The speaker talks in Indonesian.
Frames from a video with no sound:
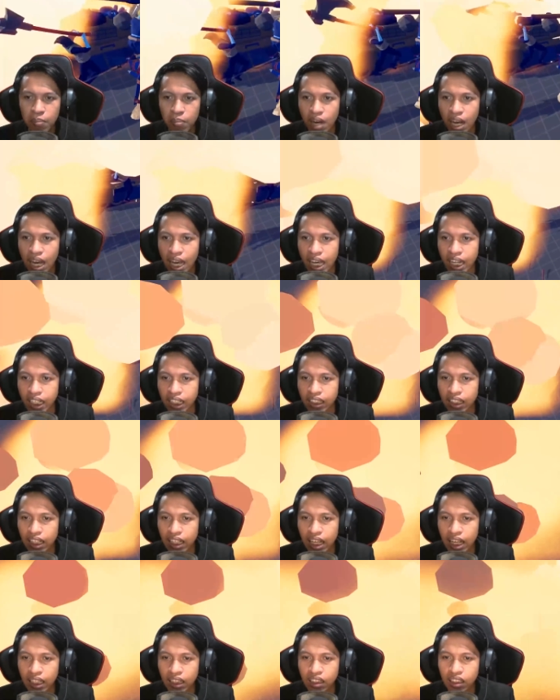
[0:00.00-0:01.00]
Mari kita
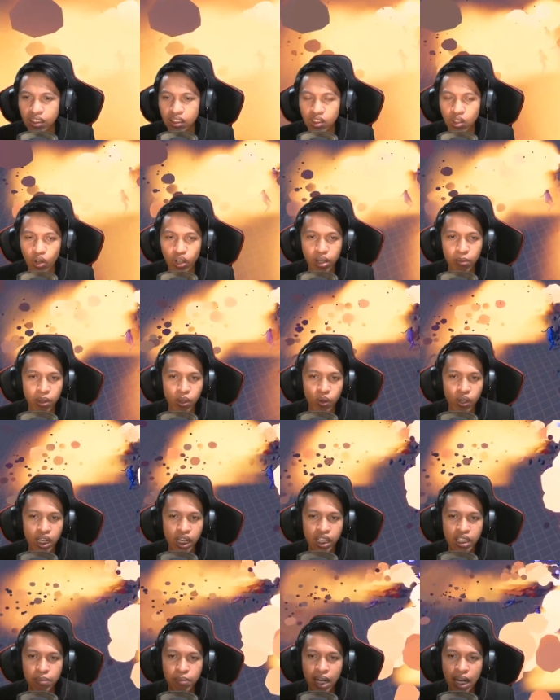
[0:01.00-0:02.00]
lihat. Oh ya, by the way
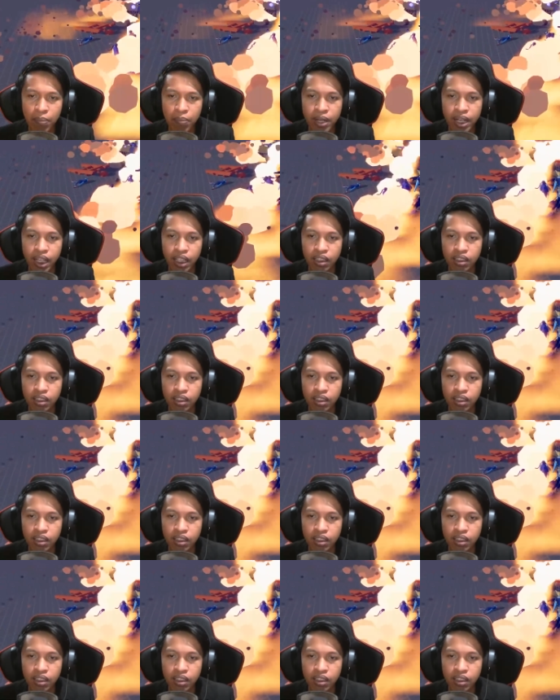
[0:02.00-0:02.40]
darahnya berapa ya?